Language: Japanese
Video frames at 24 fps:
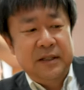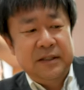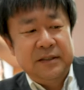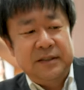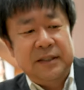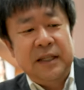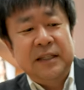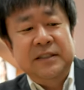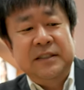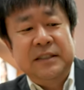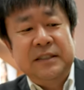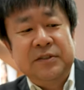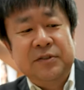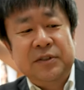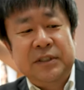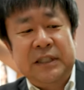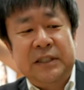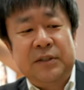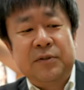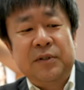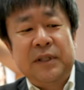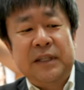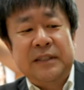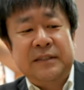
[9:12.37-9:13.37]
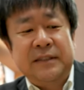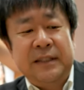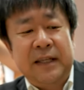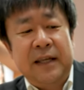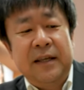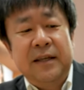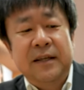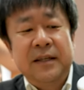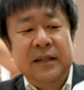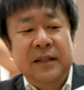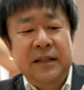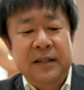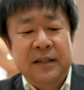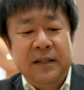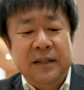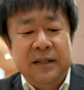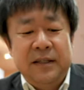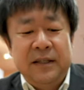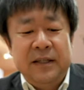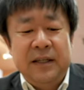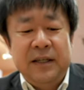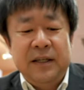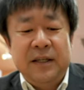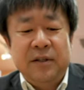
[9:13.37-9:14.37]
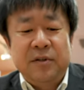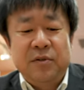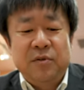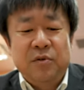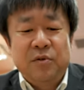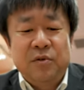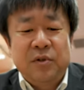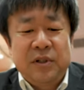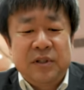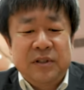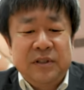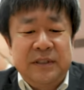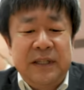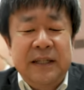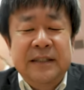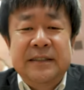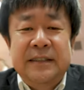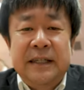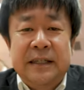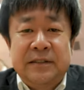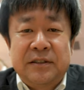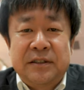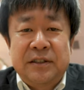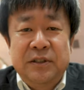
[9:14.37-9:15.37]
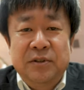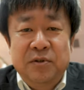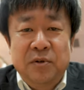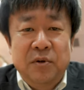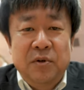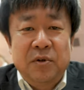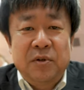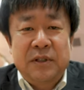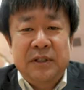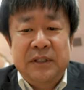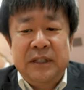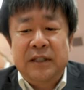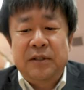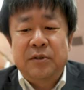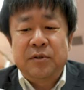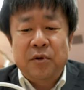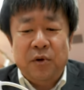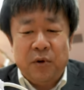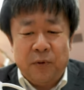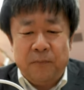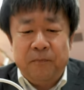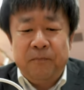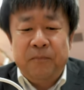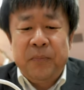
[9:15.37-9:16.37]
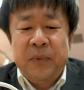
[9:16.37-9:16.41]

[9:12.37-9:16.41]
センシングキットですね、えっ、ー、と、センサー付きのキット、